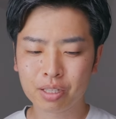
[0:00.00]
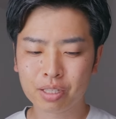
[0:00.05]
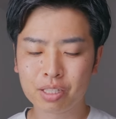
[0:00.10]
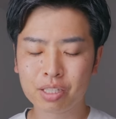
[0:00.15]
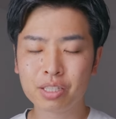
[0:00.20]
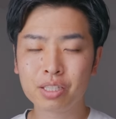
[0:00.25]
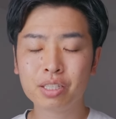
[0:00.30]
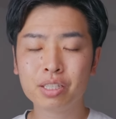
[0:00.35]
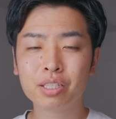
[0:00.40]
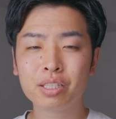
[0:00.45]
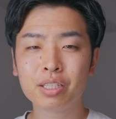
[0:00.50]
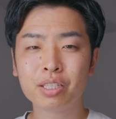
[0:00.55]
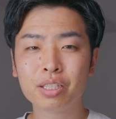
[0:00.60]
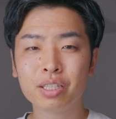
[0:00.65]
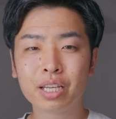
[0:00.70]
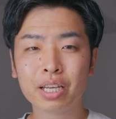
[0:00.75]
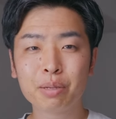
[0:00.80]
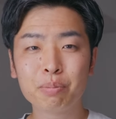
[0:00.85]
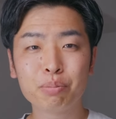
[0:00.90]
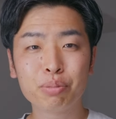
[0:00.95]
G9
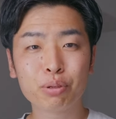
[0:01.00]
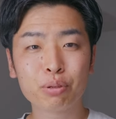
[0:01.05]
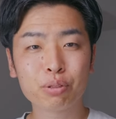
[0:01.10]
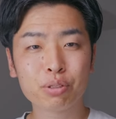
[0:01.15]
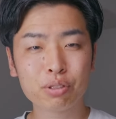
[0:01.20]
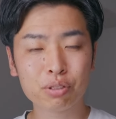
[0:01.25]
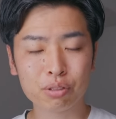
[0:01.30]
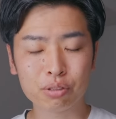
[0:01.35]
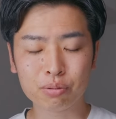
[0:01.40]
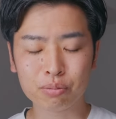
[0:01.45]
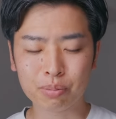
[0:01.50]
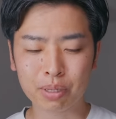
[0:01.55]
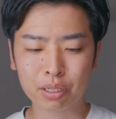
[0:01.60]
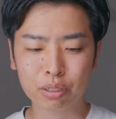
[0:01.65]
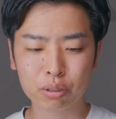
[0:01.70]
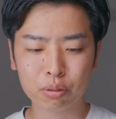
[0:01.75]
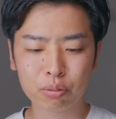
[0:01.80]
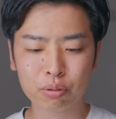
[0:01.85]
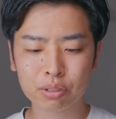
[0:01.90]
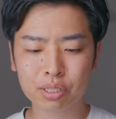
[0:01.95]
Pro 2
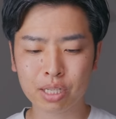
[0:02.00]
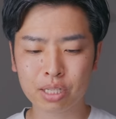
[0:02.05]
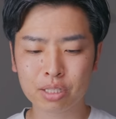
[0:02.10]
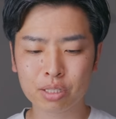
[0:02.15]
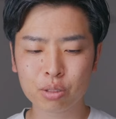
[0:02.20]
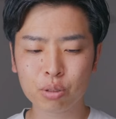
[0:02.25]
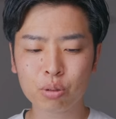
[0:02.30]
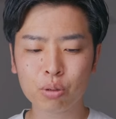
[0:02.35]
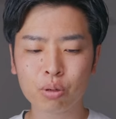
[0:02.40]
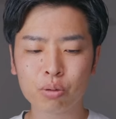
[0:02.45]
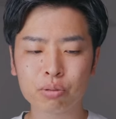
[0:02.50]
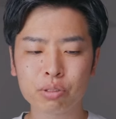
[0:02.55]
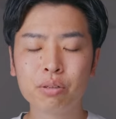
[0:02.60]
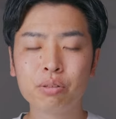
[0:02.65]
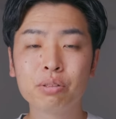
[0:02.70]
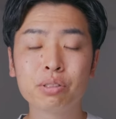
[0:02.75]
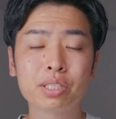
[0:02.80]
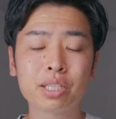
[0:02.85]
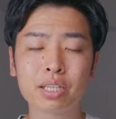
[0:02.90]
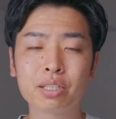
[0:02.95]
マイクロフォーサーズと
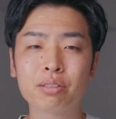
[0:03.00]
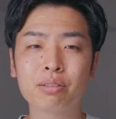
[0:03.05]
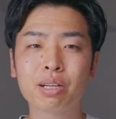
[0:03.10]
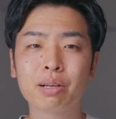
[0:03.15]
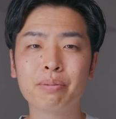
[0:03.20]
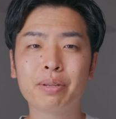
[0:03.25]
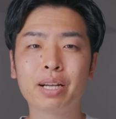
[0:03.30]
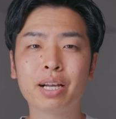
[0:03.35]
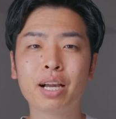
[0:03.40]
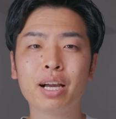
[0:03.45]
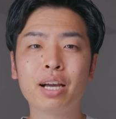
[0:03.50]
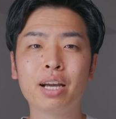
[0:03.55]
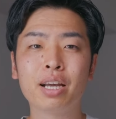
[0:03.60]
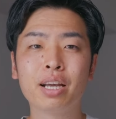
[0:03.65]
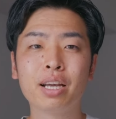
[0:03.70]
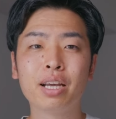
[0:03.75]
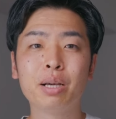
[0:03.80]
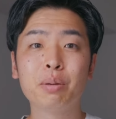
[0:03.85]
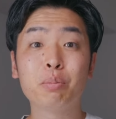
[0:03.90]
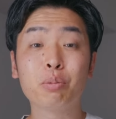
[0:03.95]
フルサイズのカメラが
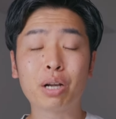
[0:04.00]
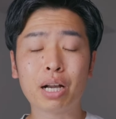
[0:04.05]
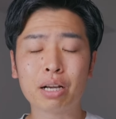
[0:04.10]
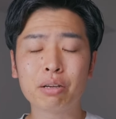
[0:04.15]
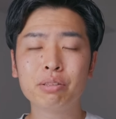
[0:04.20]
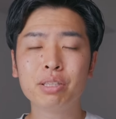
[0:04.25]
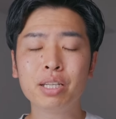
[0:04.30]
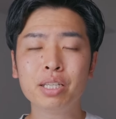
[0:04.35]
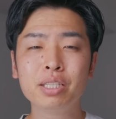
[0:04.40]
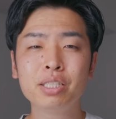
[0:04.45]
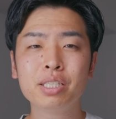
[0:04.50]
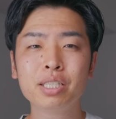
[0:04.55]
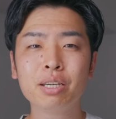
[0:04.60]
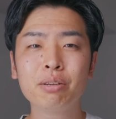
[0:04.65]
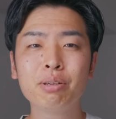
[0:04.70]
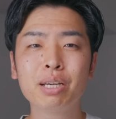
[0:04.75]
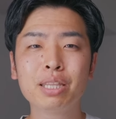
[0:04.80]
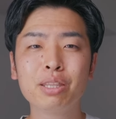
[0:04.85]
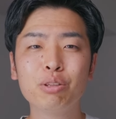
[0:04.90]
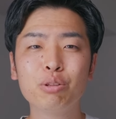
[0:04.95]
もう格段に違
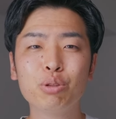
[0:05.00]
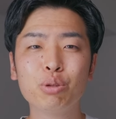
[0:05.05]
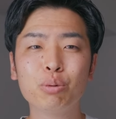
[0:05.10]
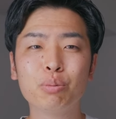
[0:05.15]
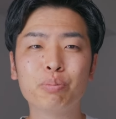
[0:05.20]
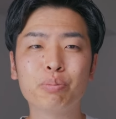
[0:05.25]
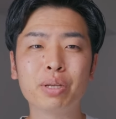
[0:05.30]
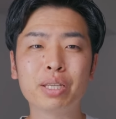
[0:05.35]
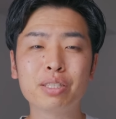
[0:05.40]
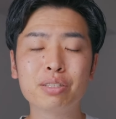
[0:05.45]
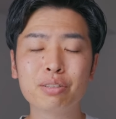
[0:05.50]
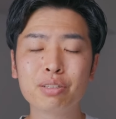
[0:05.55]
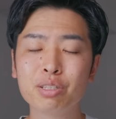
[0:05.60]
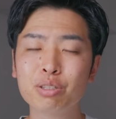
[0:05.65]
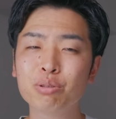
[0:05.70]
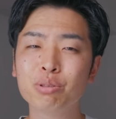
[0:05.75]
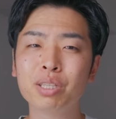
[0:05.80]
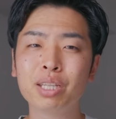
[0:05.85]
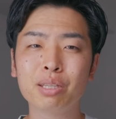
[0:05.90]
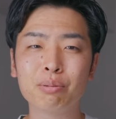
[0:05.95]
うかっていうと別
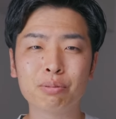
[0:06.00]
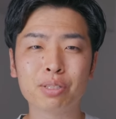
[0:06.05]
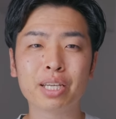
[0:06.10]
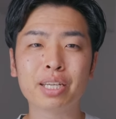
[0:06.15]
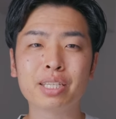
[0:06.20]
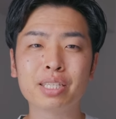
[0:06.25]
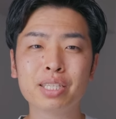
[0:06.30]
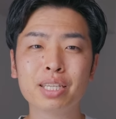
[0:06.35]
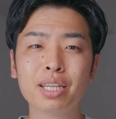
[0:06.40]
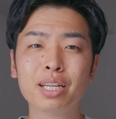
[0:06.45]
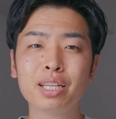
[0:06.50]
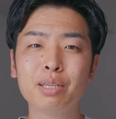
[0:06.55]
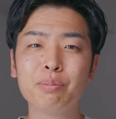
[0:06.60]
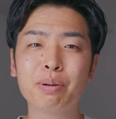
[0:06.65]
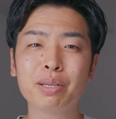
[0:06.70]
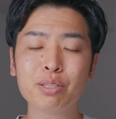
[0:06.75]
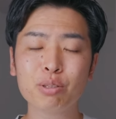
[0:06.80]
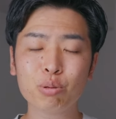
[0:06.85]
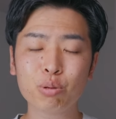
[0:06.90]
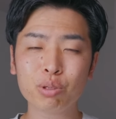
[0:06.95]
にそんなでもないさらに
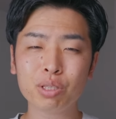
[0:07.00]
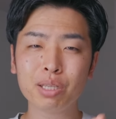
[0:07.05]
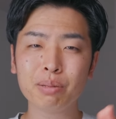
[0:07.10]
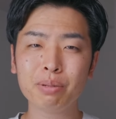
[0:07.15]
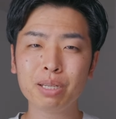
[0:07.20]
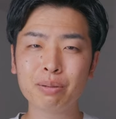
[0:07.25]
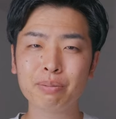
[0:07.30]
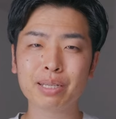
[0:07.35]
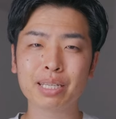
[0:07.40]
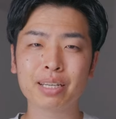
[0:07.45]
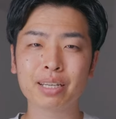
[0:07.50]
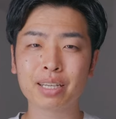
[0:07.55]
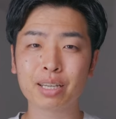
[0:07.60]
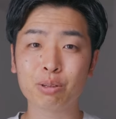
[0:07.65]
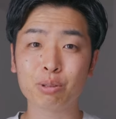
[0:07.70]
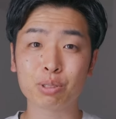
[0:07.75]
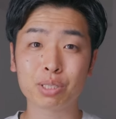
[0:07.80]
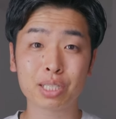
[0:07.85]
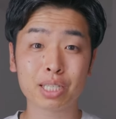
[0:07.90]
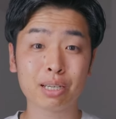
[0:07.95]
パソコンで見れば
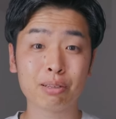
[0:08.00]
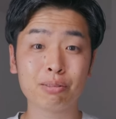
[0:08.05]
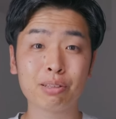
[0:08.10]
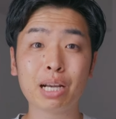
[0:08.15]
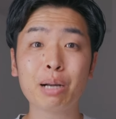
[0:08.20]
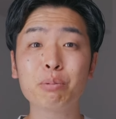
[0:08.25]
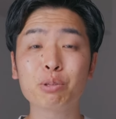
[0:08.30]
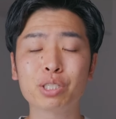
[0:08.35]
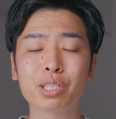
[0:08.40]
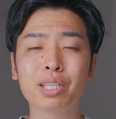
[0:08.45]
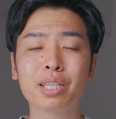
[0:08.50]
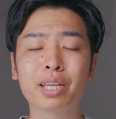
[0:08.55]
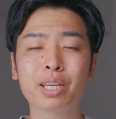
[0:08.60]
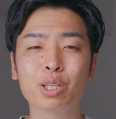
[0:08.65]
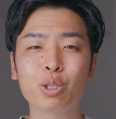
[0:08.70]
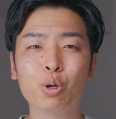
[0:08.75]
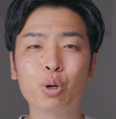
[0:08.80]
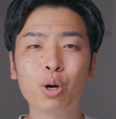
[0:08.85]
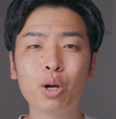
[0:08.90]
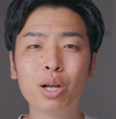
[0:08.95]
結構違うかもしれない
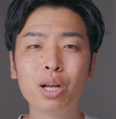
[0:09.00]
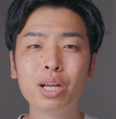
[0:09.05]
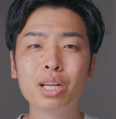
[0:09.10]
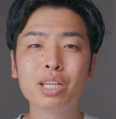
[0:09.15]
けど